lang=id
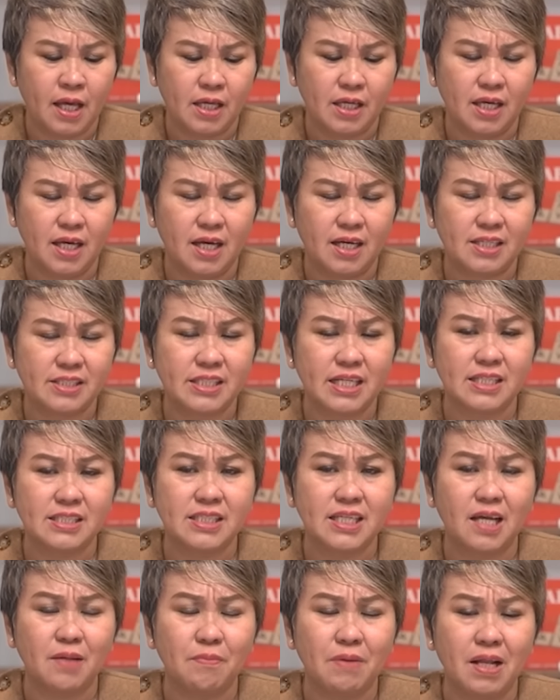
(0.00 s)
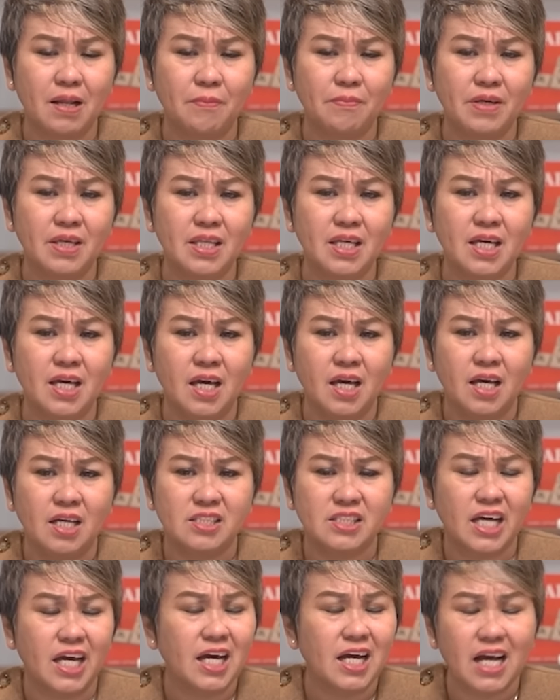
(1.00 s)
Ya kesaksian malam ini
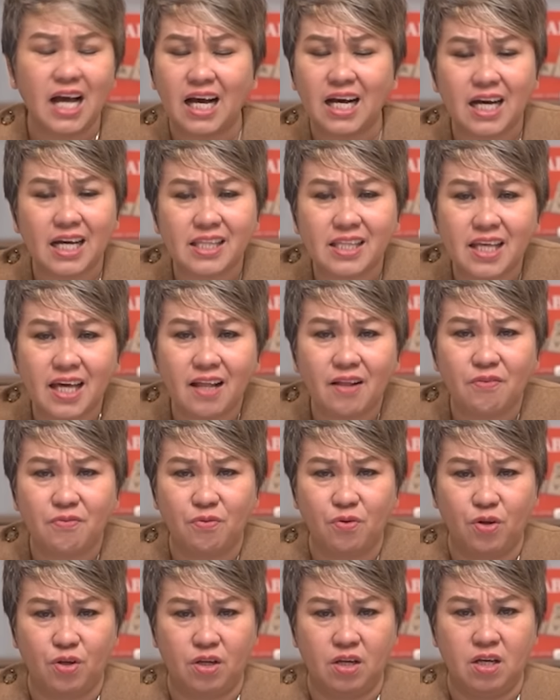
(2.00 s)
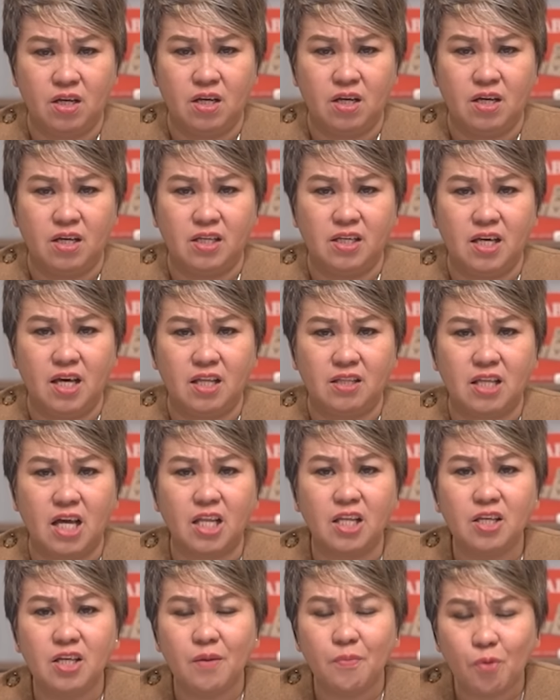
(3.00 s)
saya nggak angkat telepon. Ya
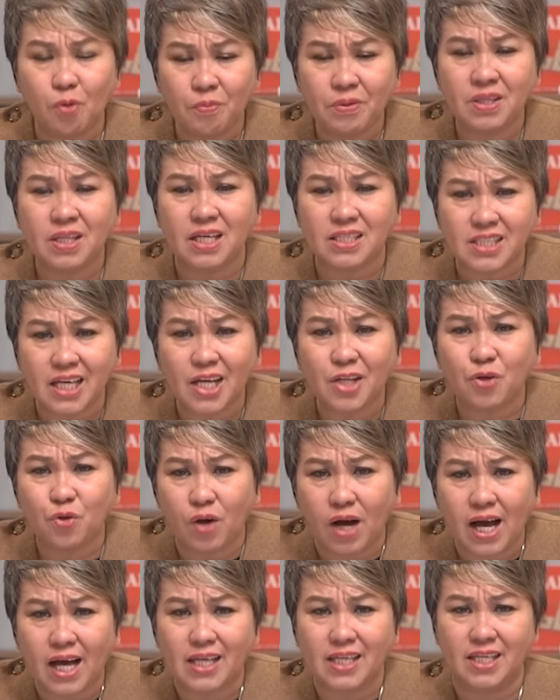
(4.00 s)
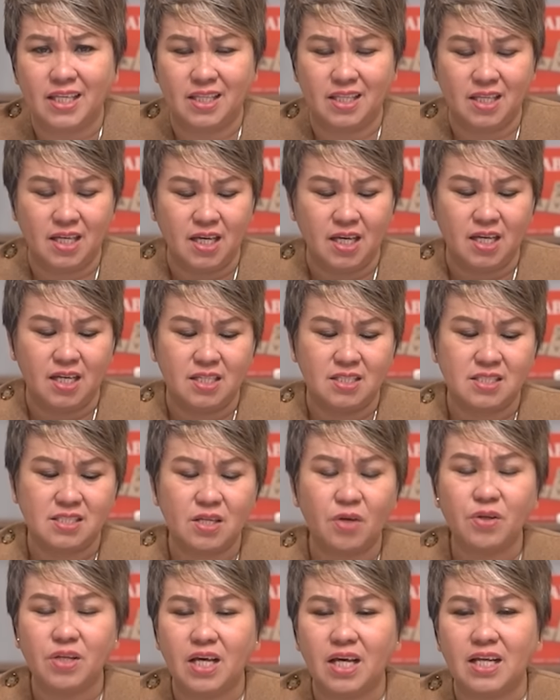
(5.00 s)
tadinya mau minta saya doain.
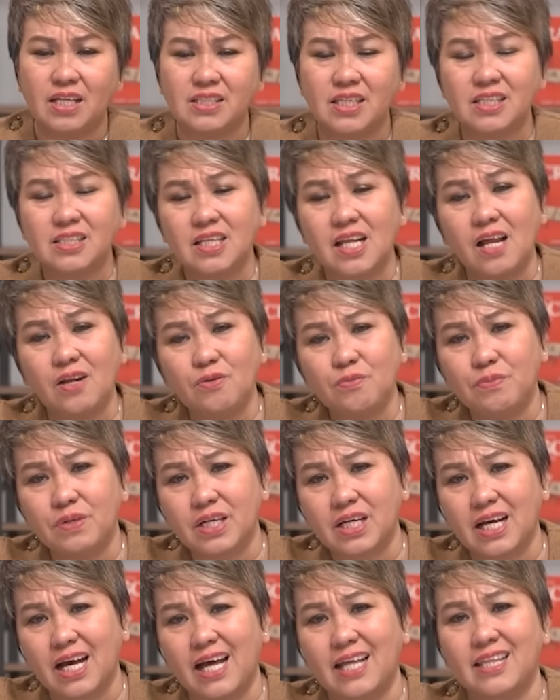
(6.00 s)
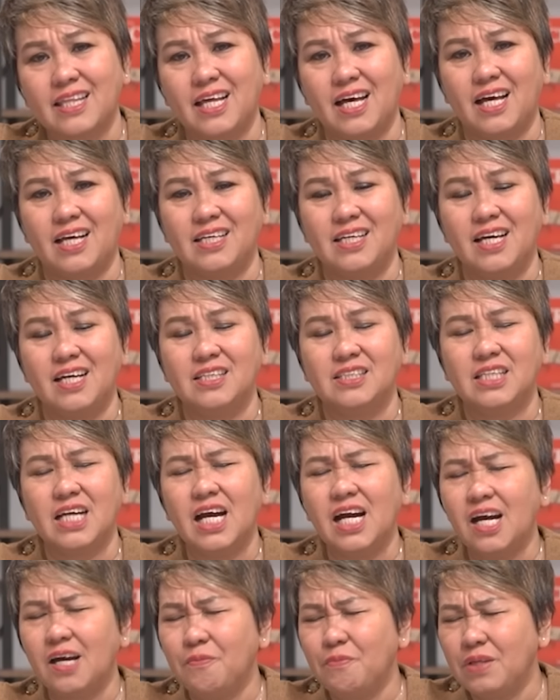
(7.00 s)
Saudara saya selalu berkata ya,
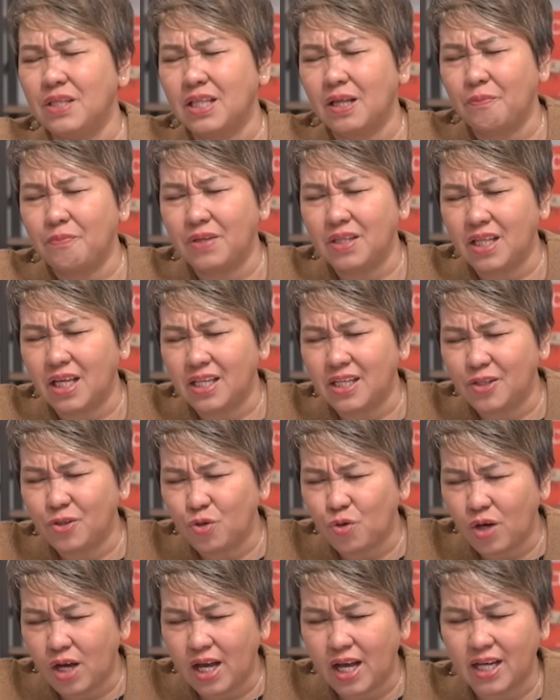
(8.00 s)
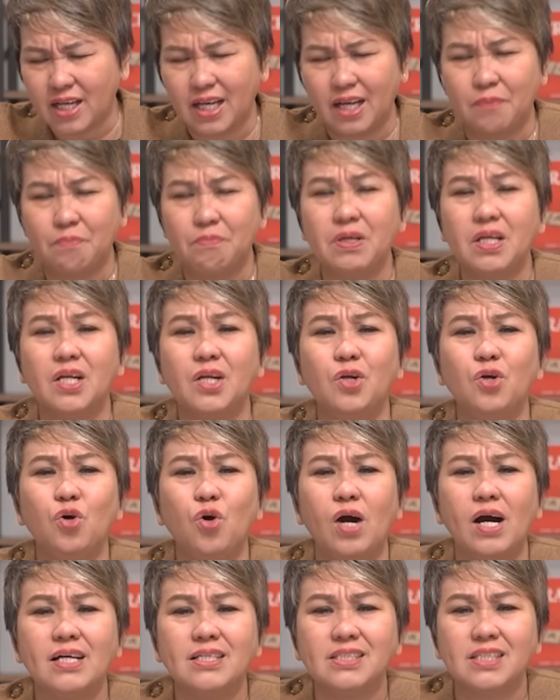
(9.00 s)
jangan minta-minta didoakan,
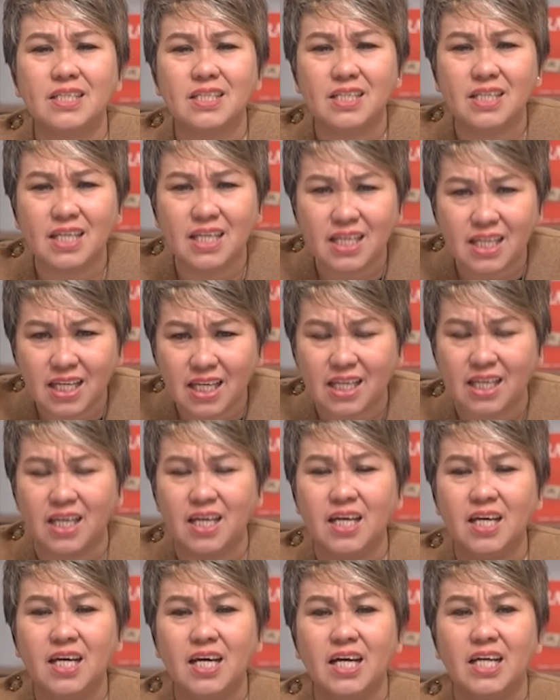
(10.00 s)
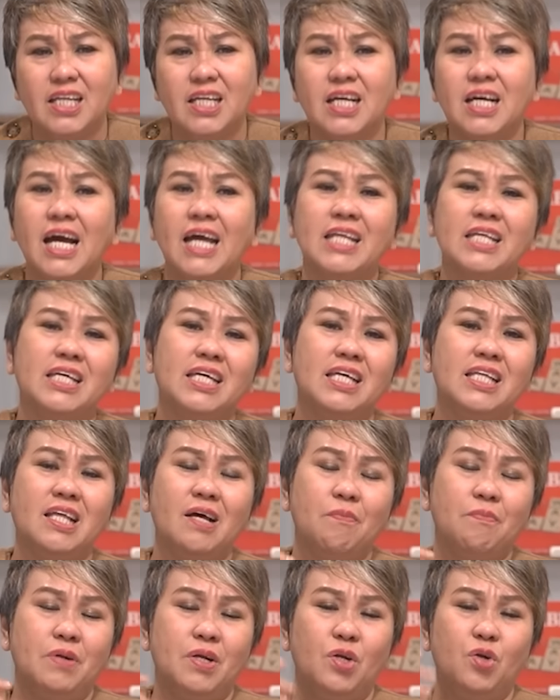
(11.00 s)
berdoa sendiri. Dengan
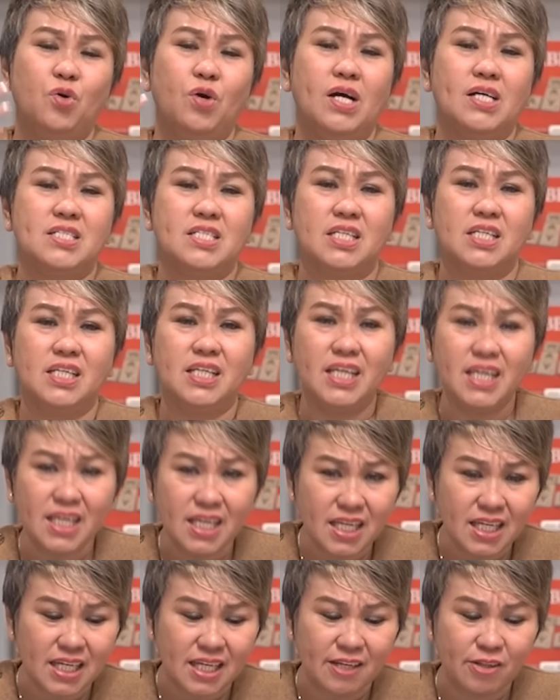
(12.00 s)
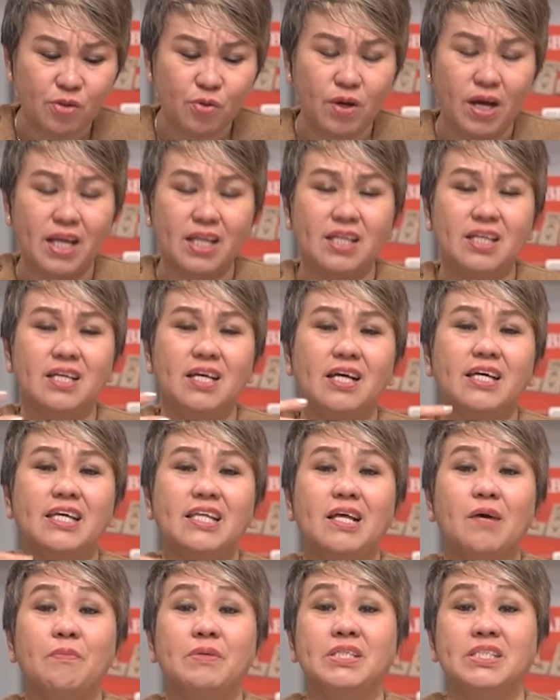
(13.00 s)
kita berdoa sendiri itu artinya
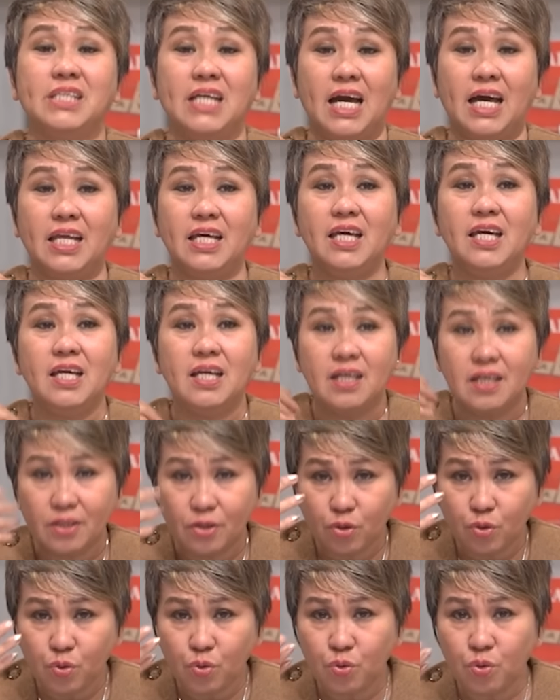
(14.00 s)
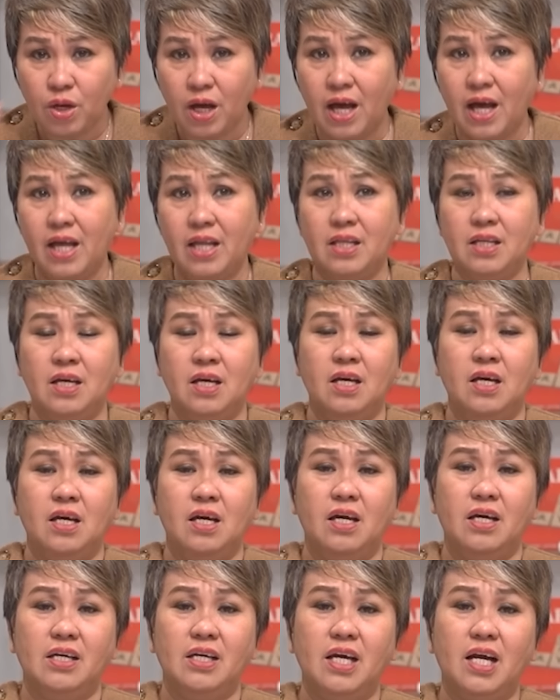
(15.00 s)
kita mencari Tuhan.
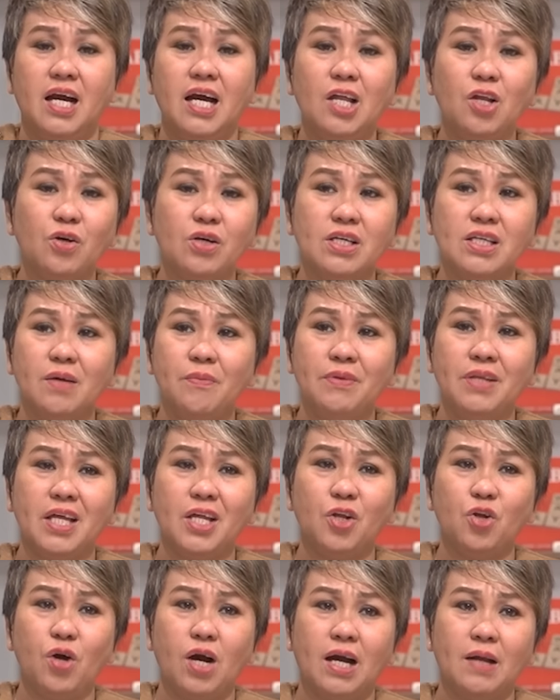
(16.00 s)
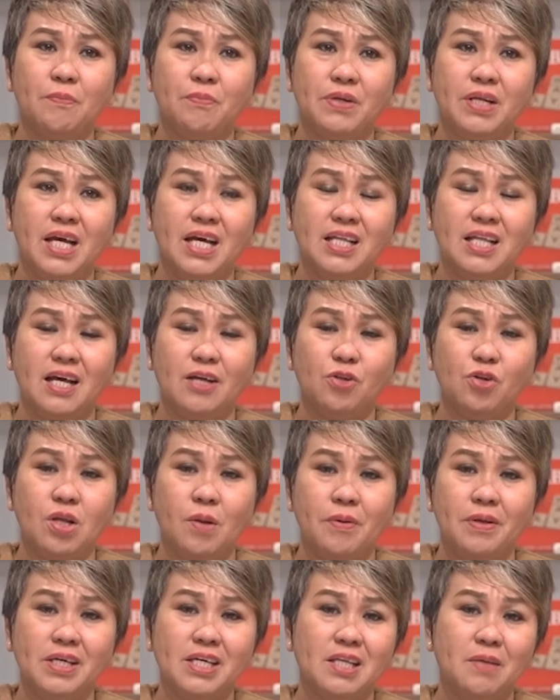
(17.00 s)
Ya kalau kita minta didoakan pendeta itu
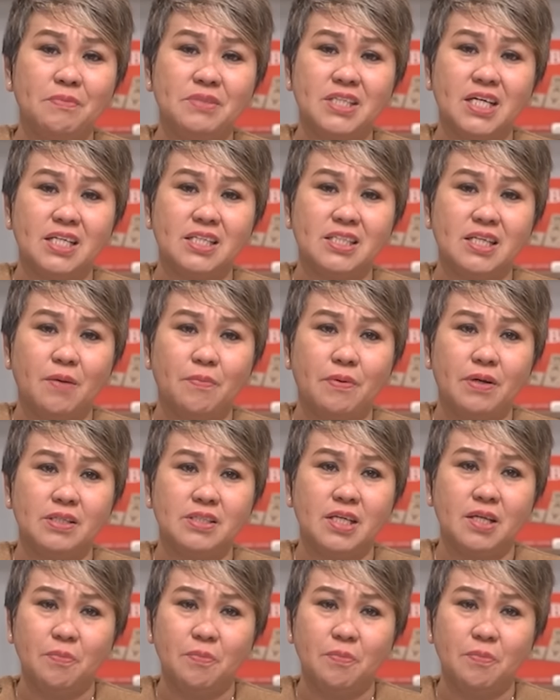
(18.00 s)
namanya kita mencari siapa?